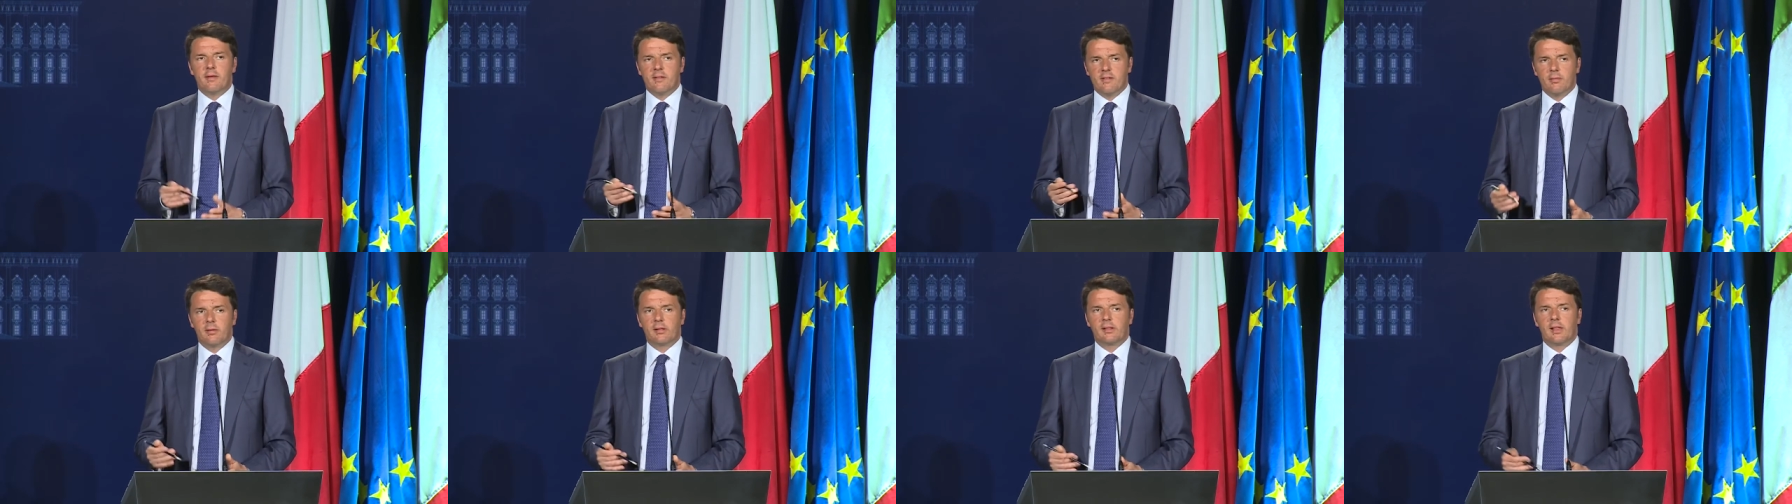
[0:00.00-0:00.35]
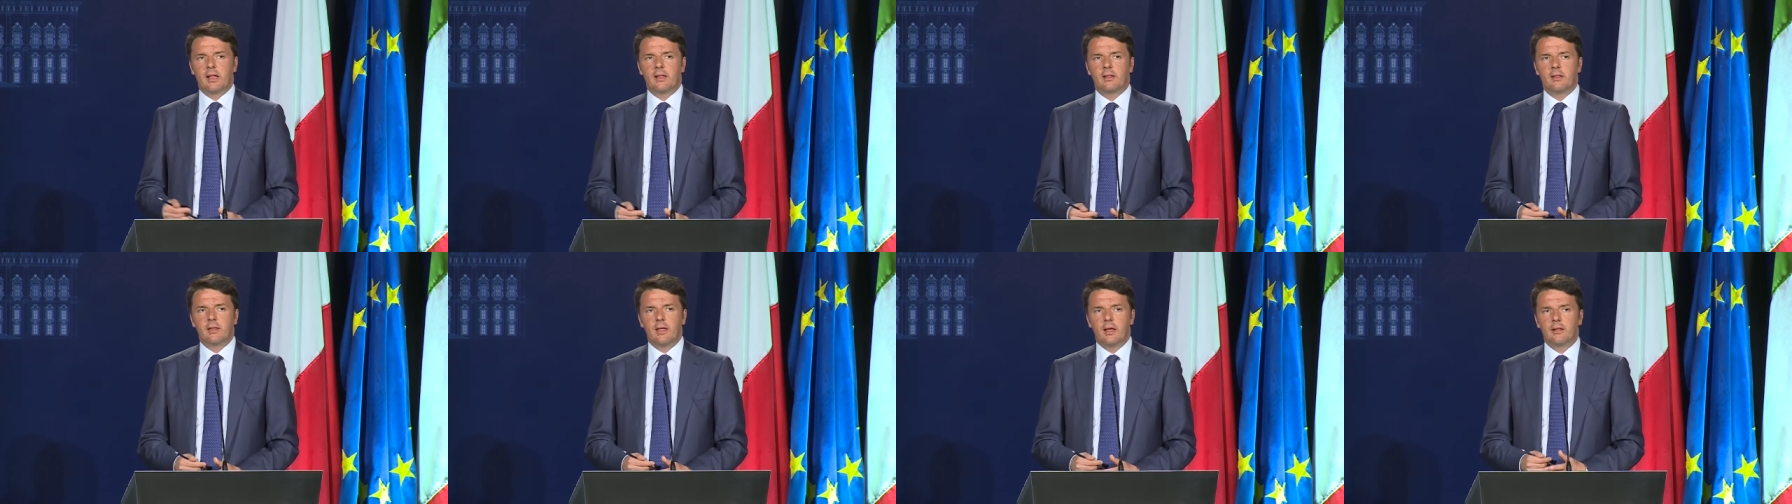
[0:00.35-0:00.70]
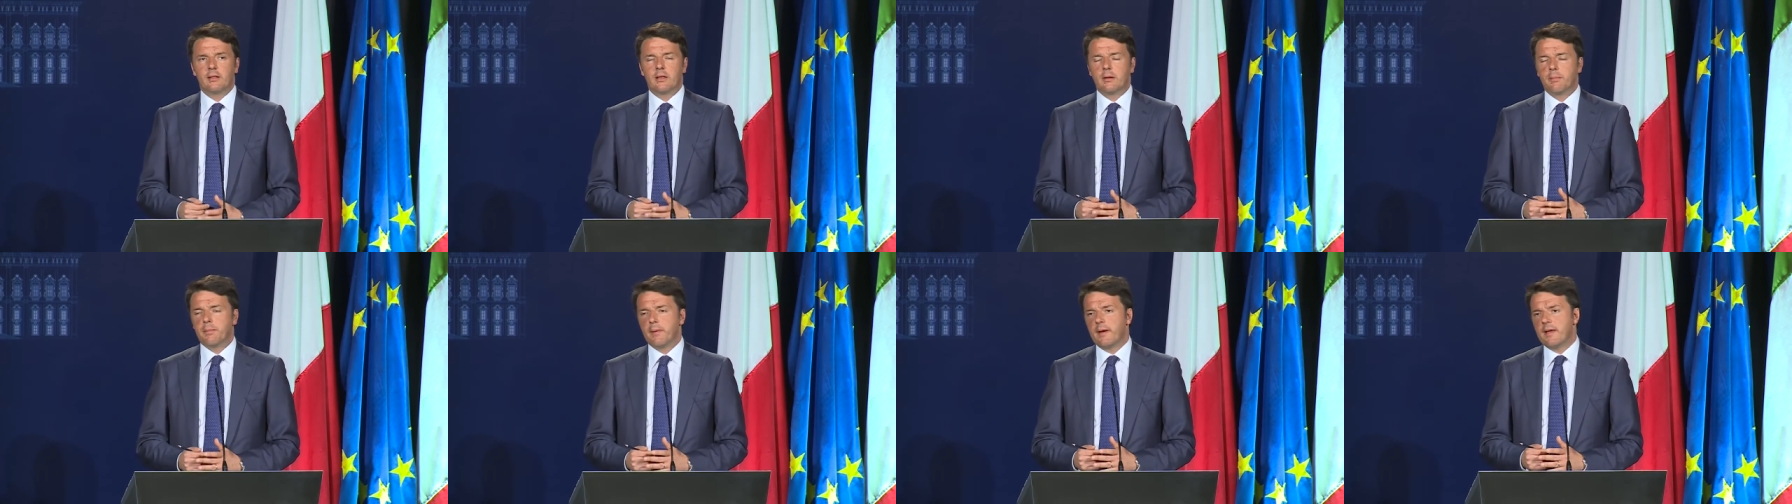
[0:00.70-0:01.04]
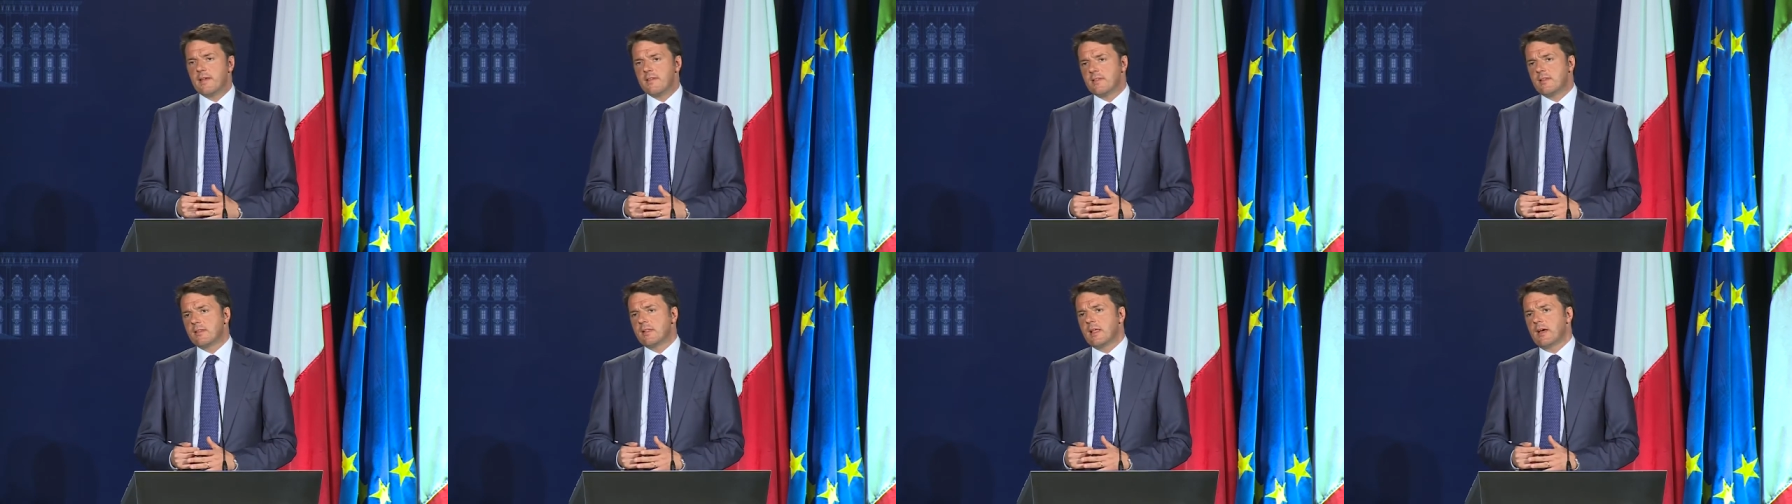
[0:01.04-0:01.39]
insieme a tanti altri
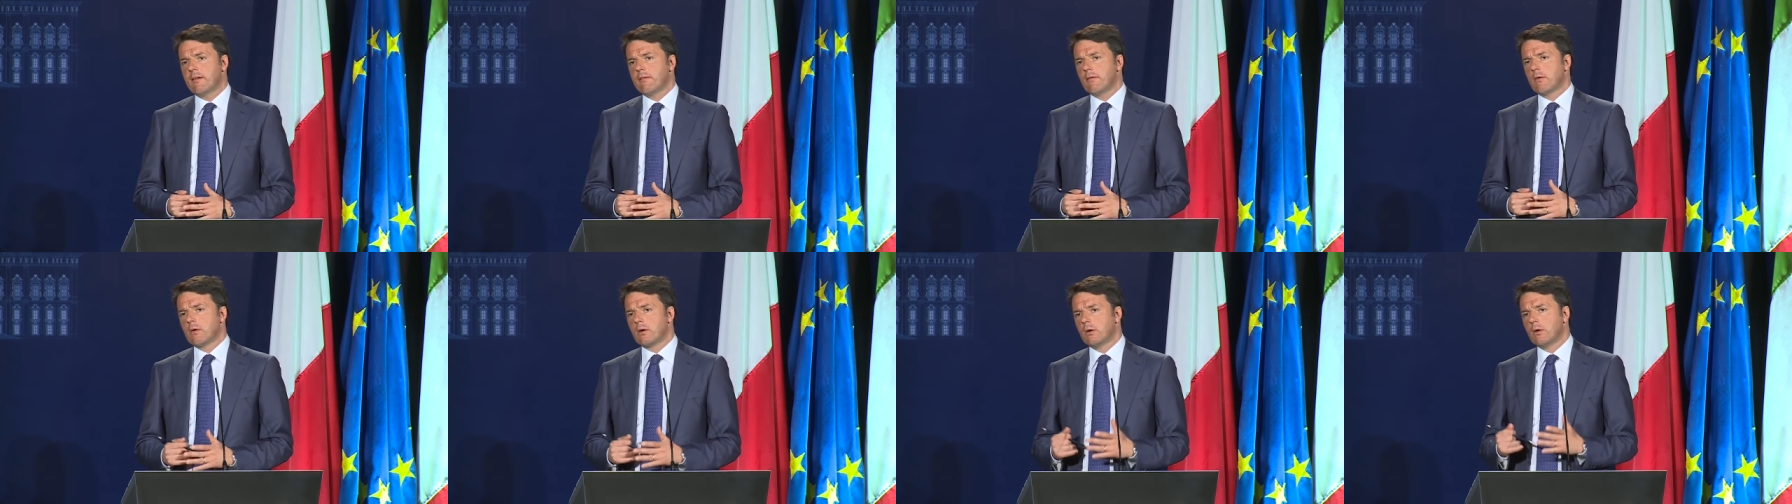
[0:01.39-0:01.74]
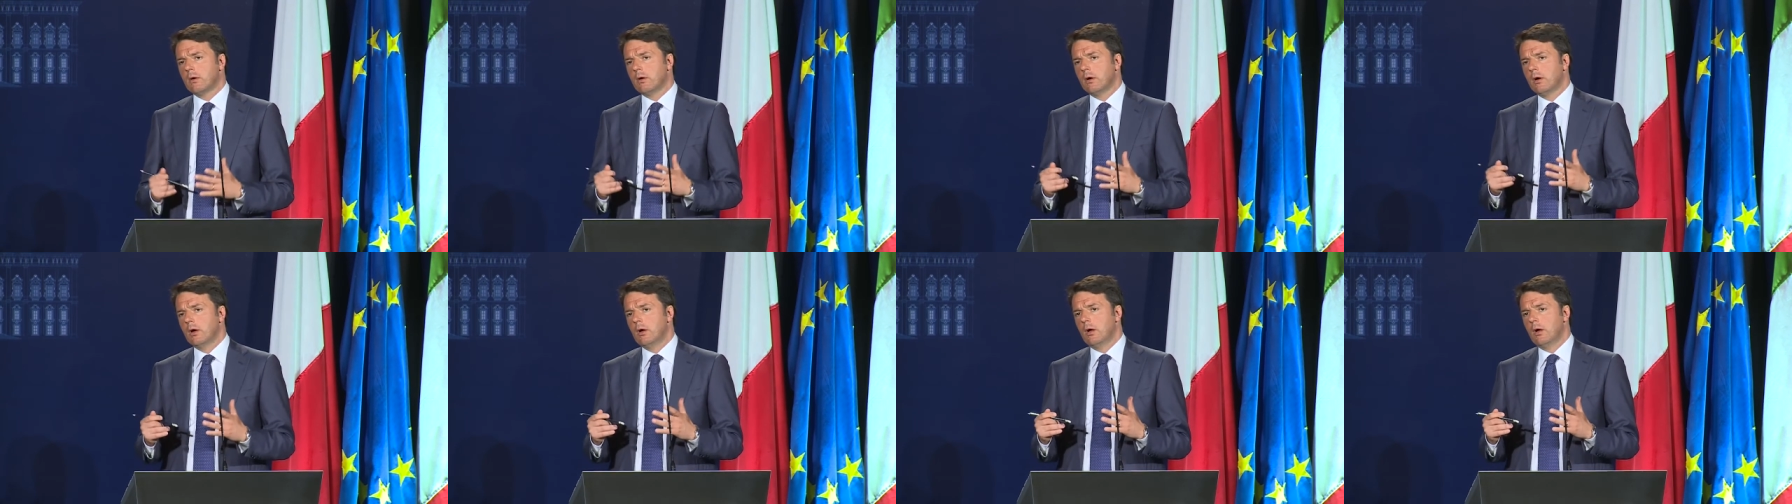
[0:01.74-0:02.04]
paesi, devono